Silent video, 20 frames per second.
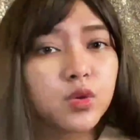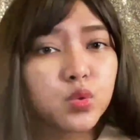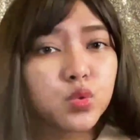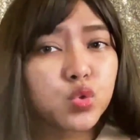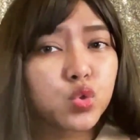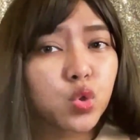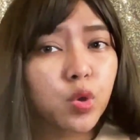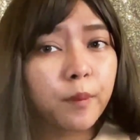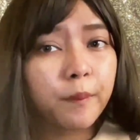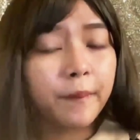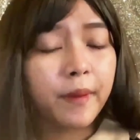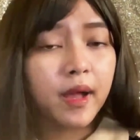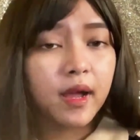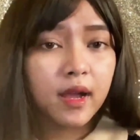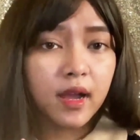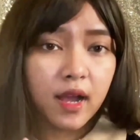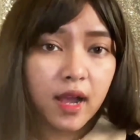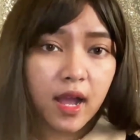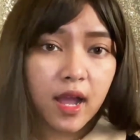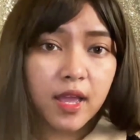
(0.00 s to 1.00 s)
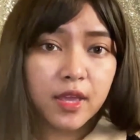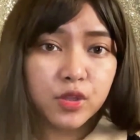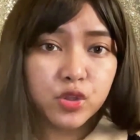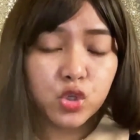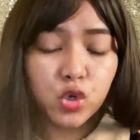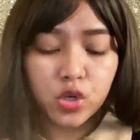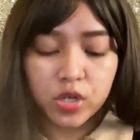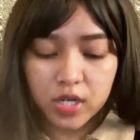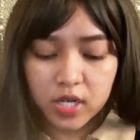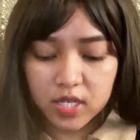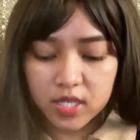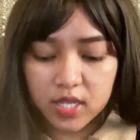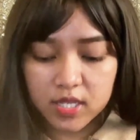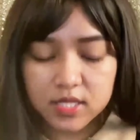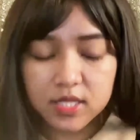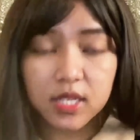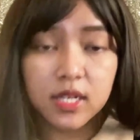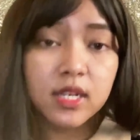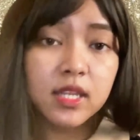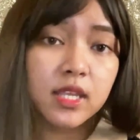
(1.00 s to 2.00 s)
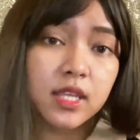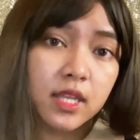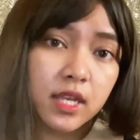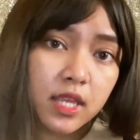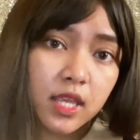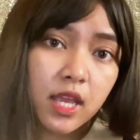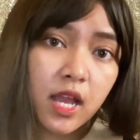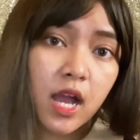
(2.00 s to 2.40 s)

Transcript: untuk pakai tonernya sendiri